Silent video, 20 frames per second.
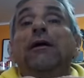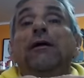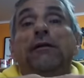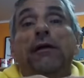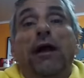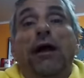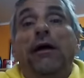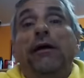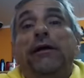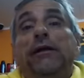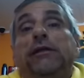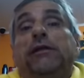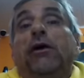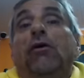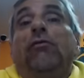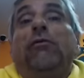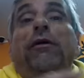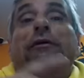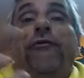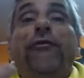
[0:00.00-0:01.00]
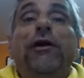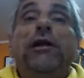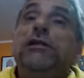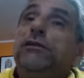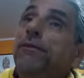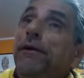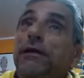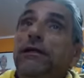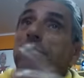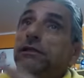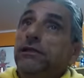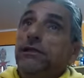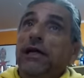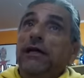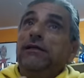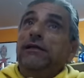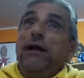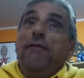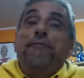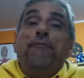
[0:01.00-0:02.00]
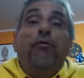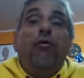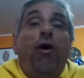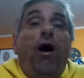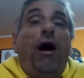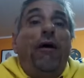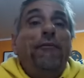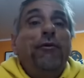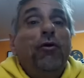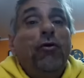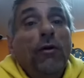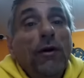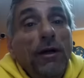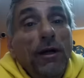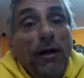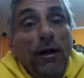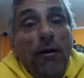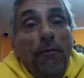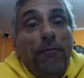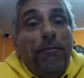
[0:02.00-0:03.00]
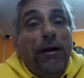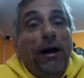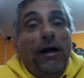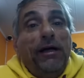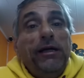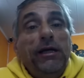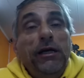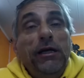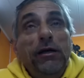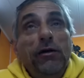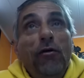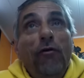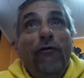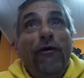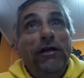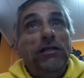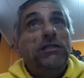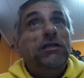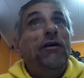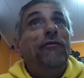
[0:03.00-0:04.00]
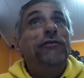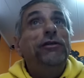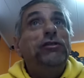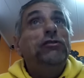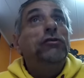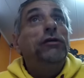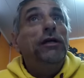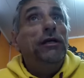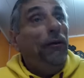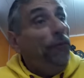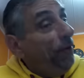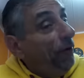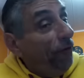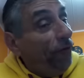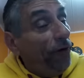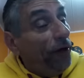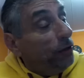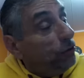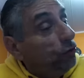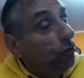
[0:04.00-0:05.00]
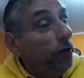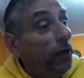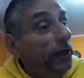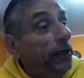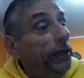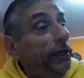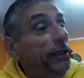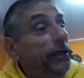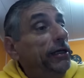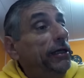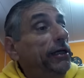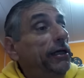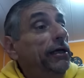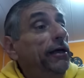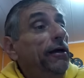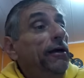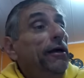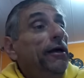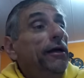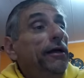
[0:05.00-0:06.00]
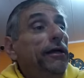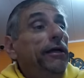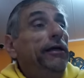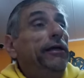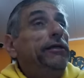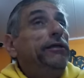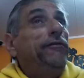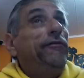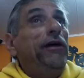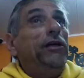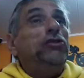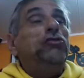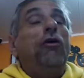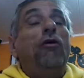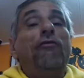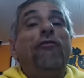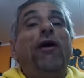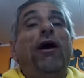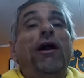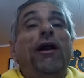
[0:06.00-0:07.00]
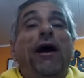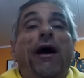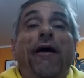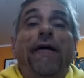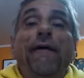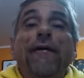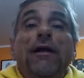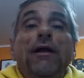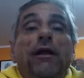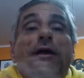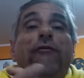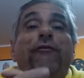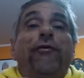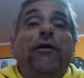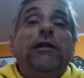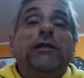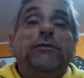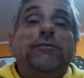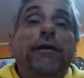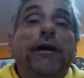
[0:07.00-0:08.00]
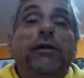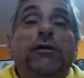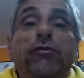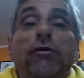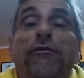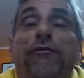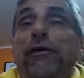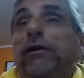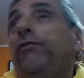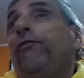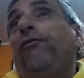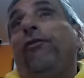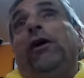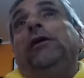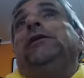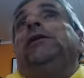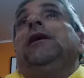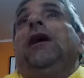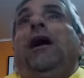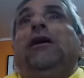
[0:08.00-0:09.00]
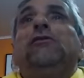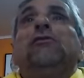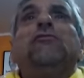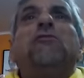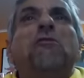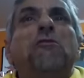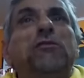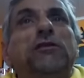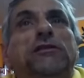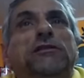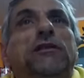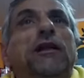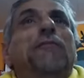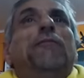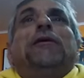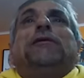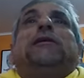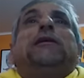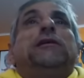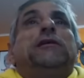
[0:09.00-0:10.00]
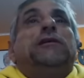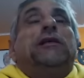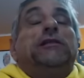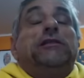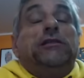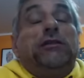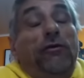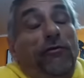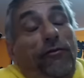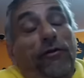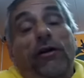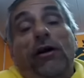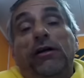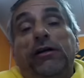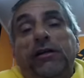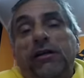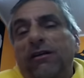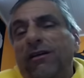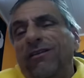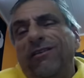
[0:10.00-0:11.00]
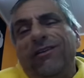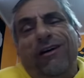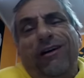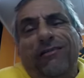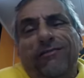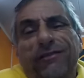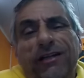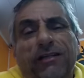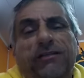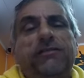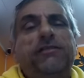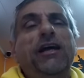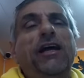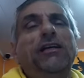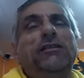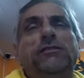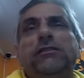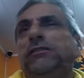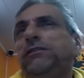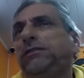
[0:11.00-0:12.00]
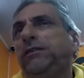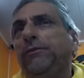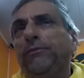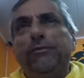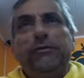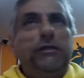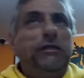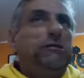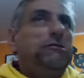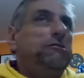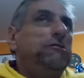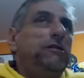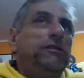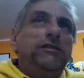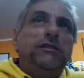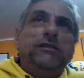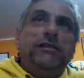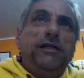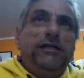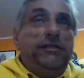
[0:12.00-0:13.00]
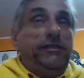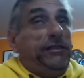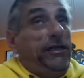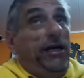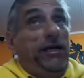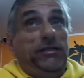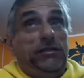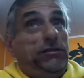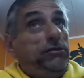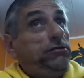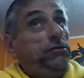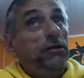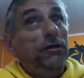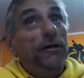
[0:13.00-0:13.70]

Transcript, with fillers: Né? Então, infelizmente, sem tempo hábil para que houvesse essa vistoria da prefeitura e, e tivesse o alvará, infelizmente o evento foi adiado com extrema tristeza que eu venho aqui. Eu detesto esse tipo de coisa, detesto.